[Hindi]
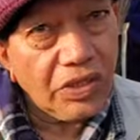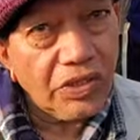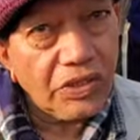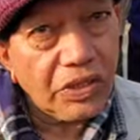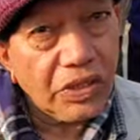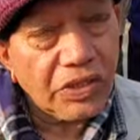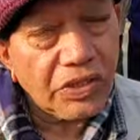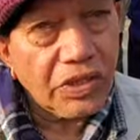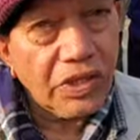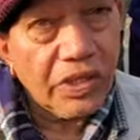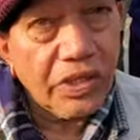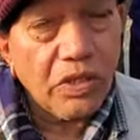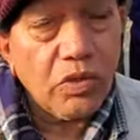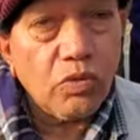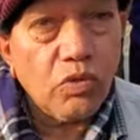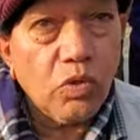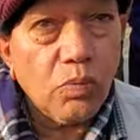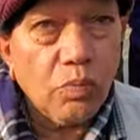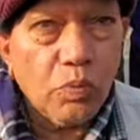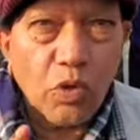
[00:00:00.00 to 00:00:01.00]
के इंटरेस्ट के लिए कि
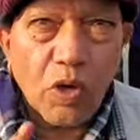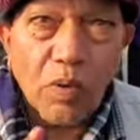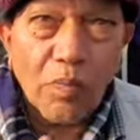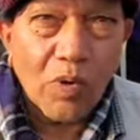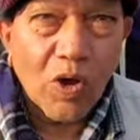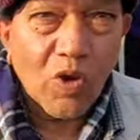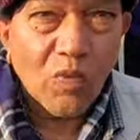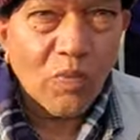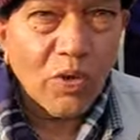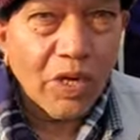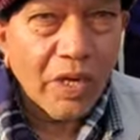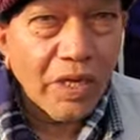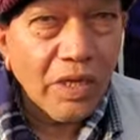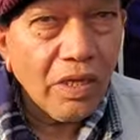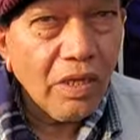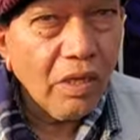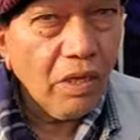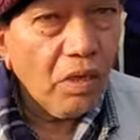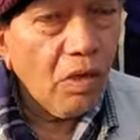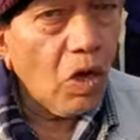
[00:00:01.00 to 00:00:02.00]
उसको पूरा भाव मिले
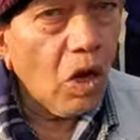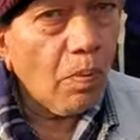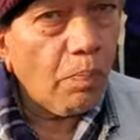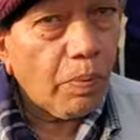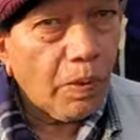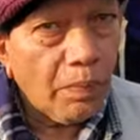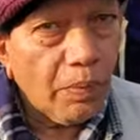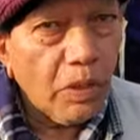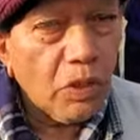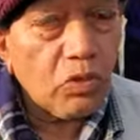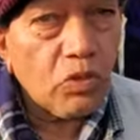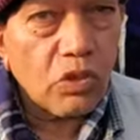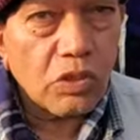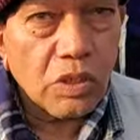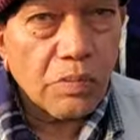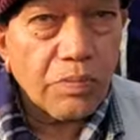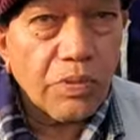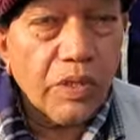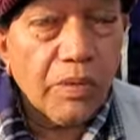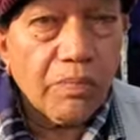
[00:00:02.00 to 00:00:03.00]
और पब्लिक को
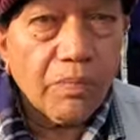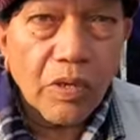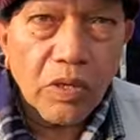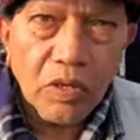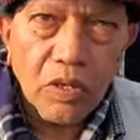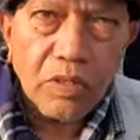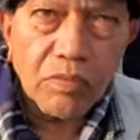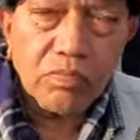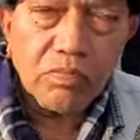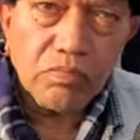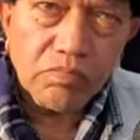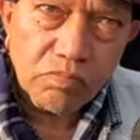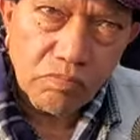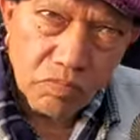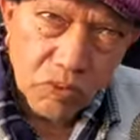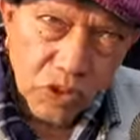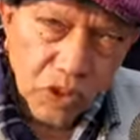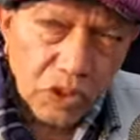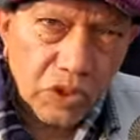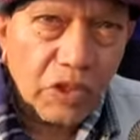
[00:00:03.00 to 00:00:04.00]

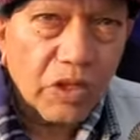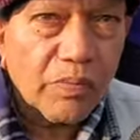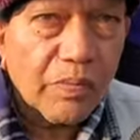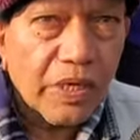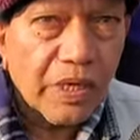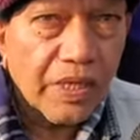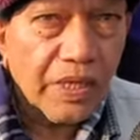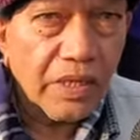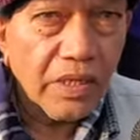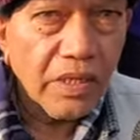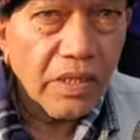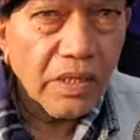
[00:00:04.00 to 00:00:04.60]
सब्जियां सस्ती मिले